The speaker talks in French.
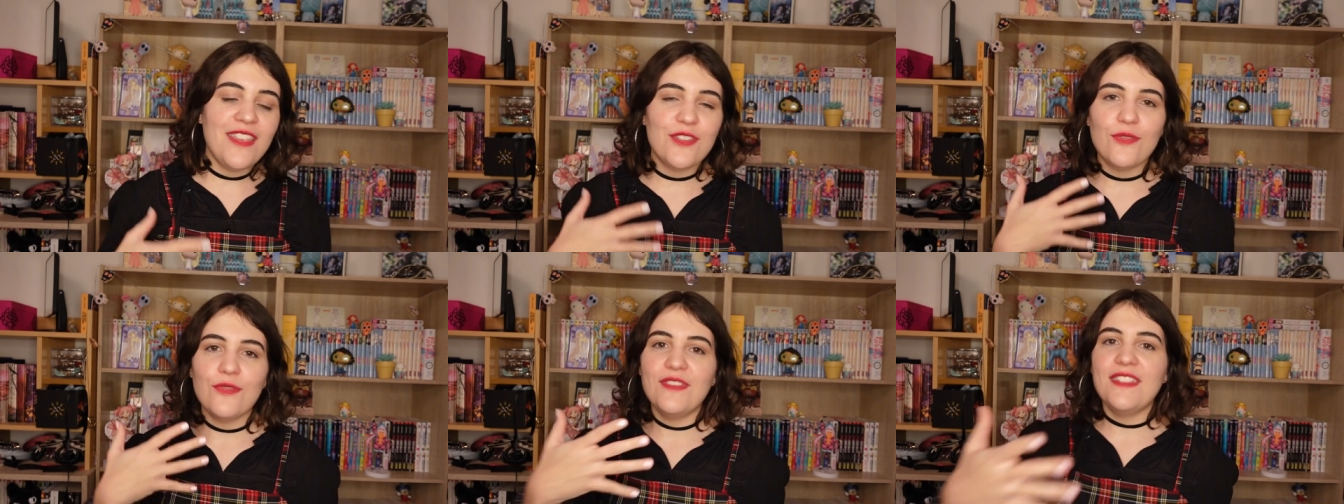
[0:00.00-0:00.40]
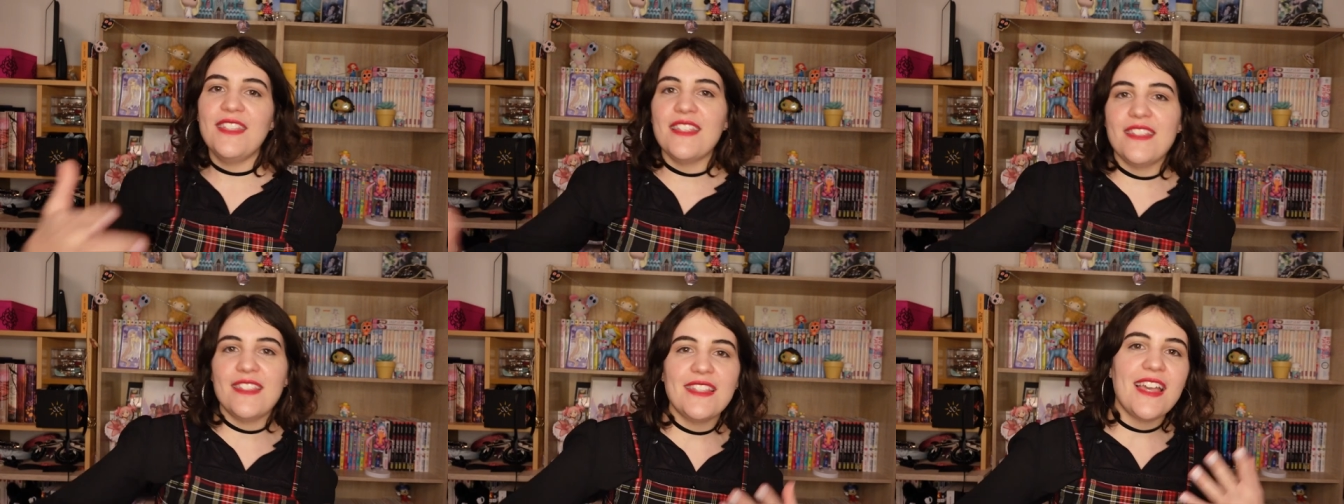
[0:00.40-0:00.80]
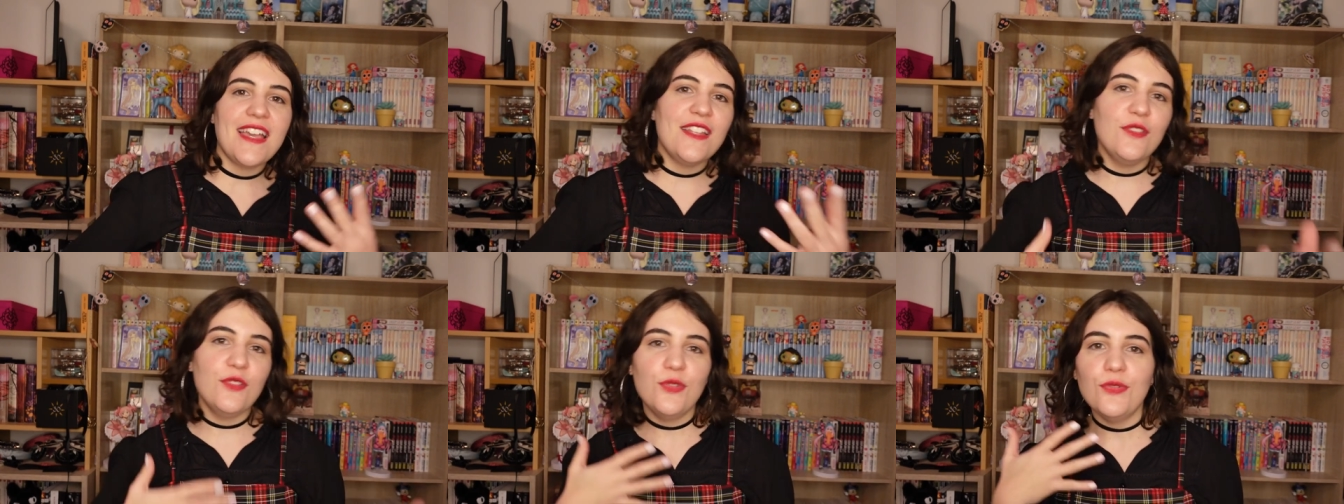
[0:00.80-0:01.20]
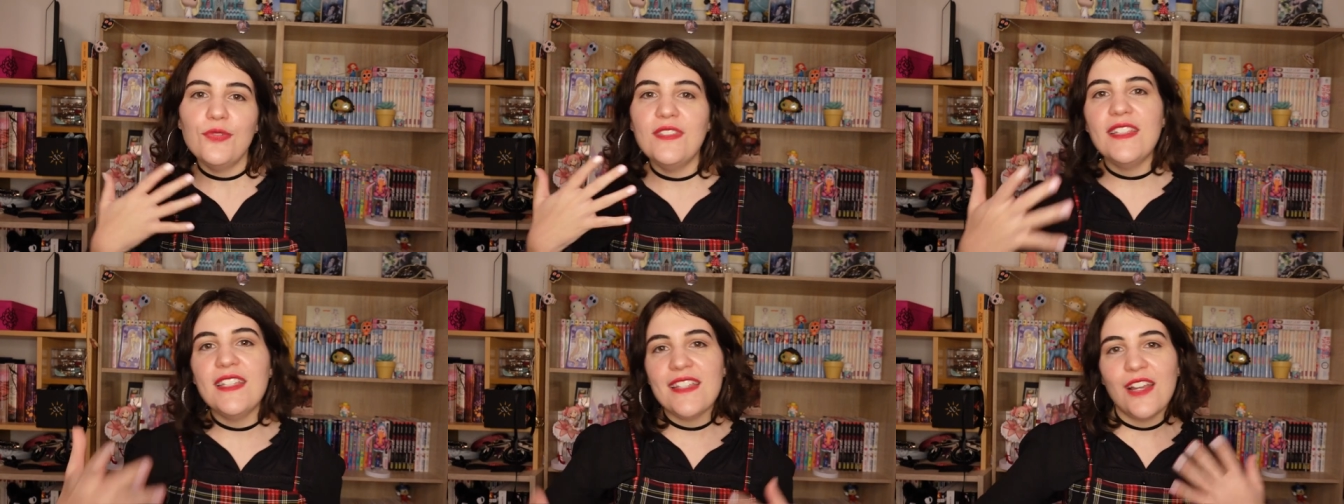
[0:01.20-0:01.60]
il y a ce design
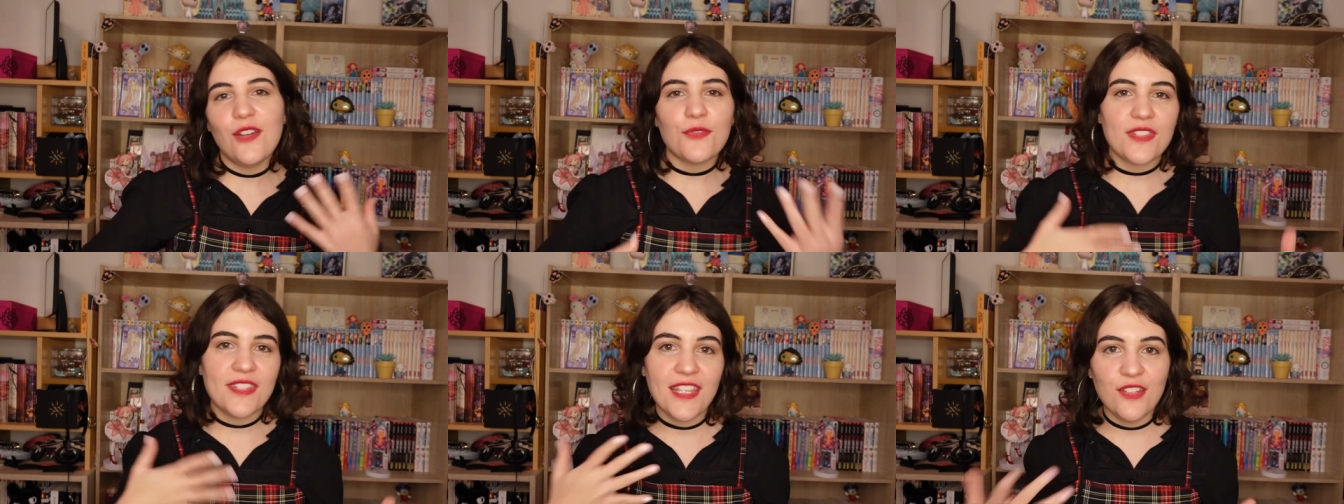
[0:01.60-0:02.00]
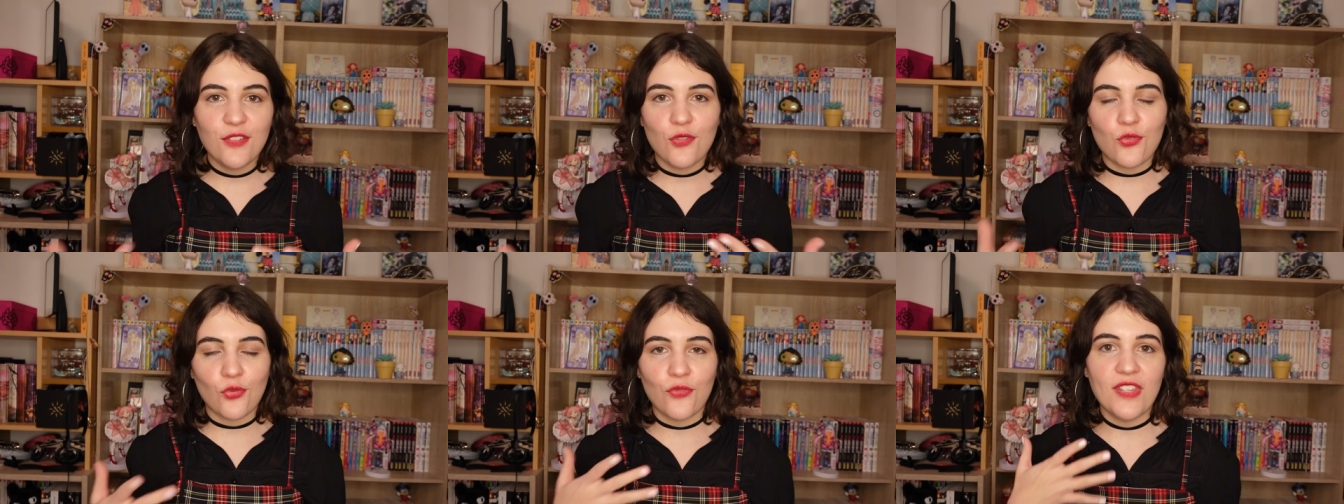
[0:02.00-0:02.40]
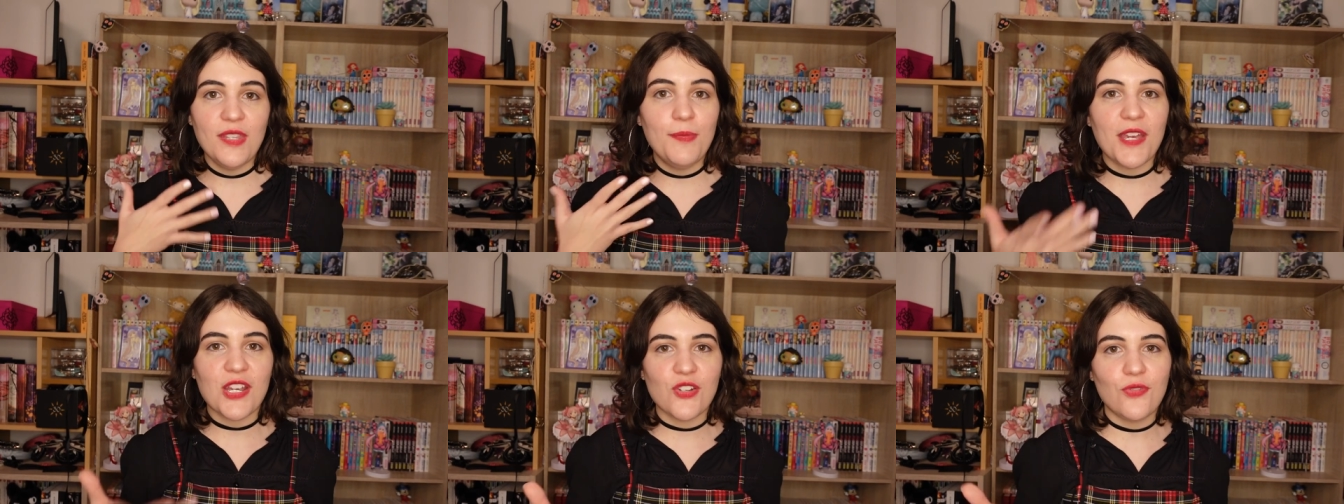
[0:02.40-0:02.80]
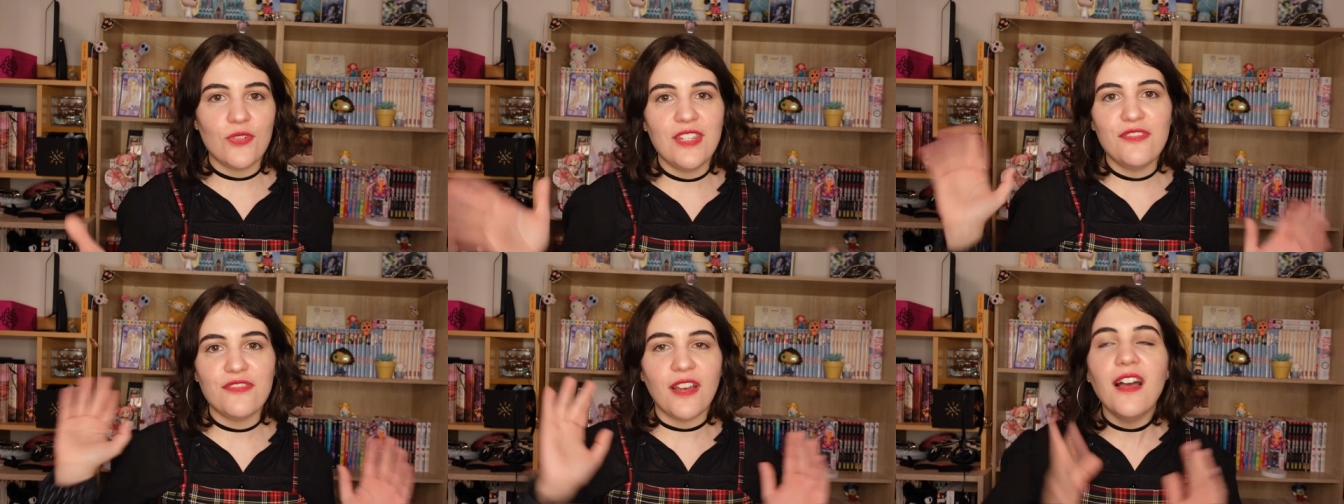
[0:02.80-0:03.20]
2D à l'ancienne que je trouve hyper
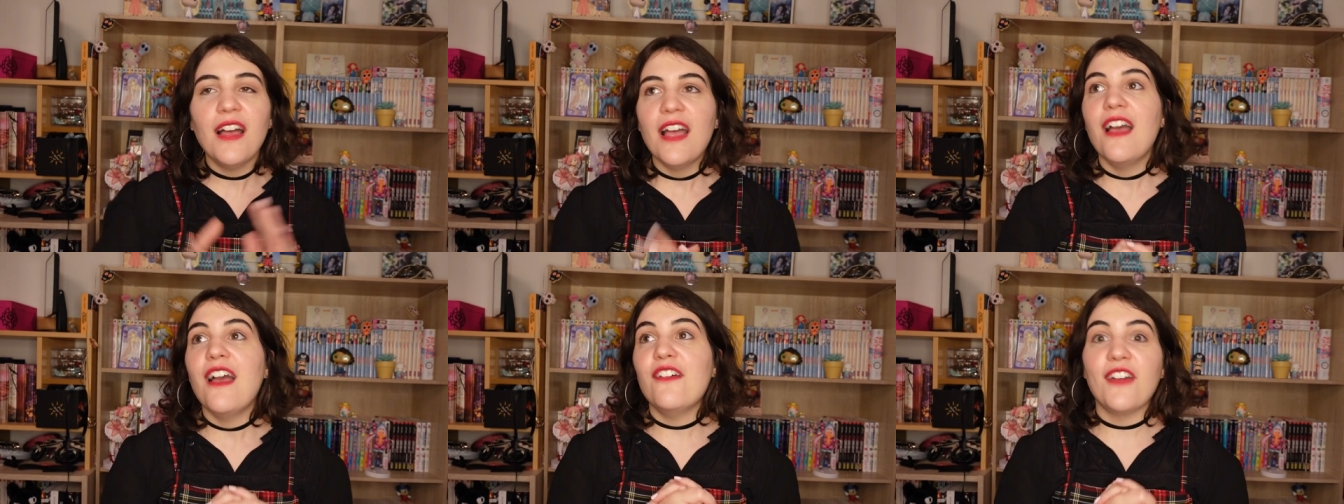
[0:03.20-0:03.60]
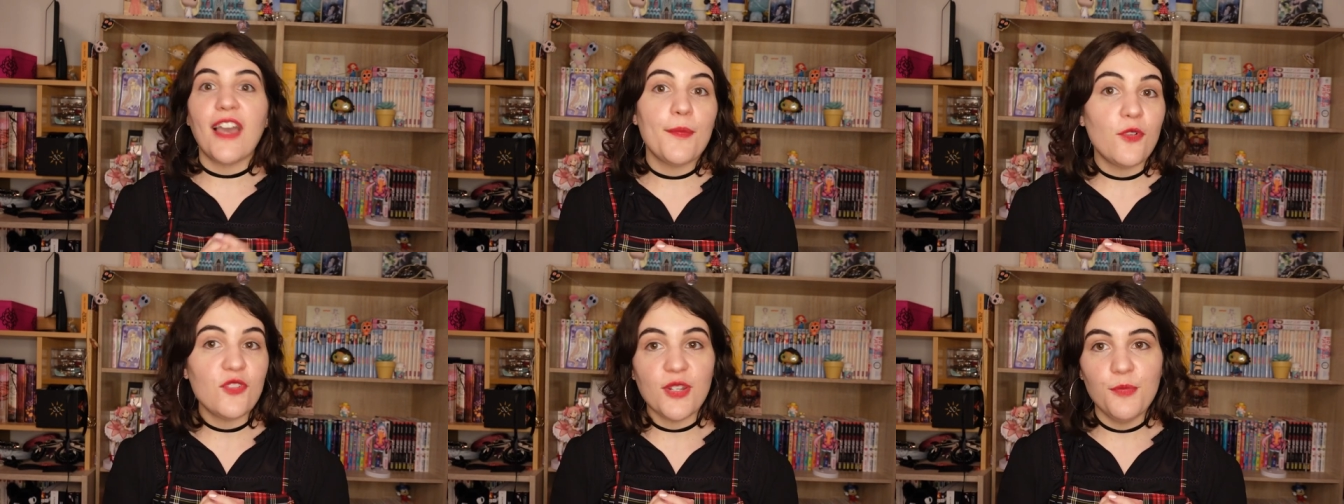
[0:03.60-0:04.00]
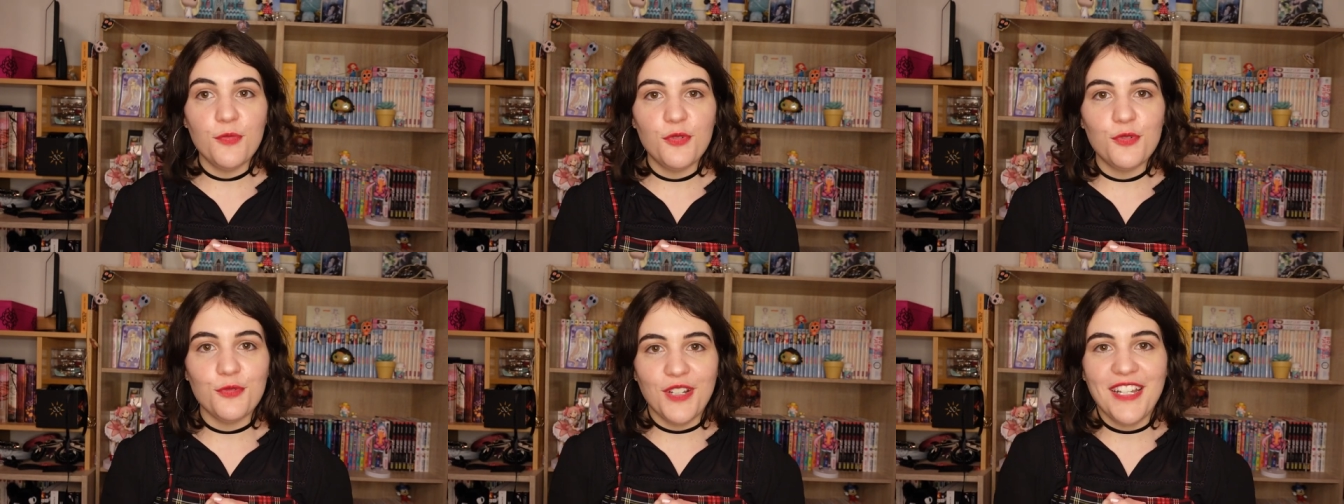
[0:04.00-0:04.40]
joli, enfin vraiment j'aime beaucoup.